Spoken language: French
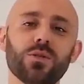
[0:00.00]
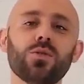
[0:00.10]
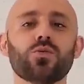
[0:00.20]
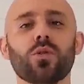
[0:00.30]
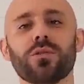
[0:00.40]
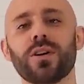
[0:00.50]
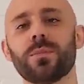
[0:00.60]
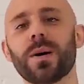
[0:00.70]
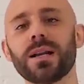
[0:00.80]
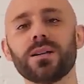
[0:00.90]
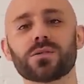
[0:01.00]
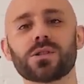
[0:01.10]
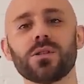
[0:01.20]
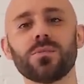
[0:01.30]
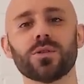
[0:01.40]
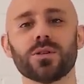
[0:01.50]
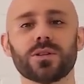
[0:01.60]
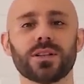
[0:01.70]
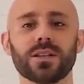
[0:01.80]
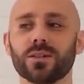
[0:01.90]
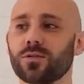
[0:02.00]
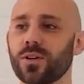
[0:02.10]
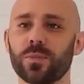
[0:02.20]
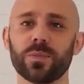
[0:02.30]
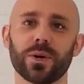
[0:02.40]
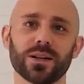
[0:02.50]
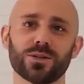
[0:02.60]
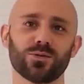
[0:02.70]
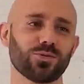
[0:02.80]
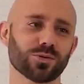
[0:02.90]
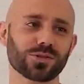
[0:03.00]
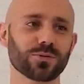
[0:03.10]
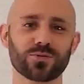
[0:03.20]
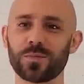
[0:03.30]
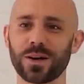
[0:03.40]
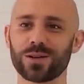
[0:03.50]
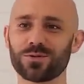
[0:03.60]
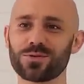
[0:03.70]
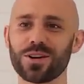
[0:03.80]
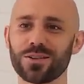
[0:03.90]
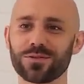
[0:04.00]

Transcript: où on va parler ensemble des... On va pas parler du tout ensemble, je vais parler tout seul en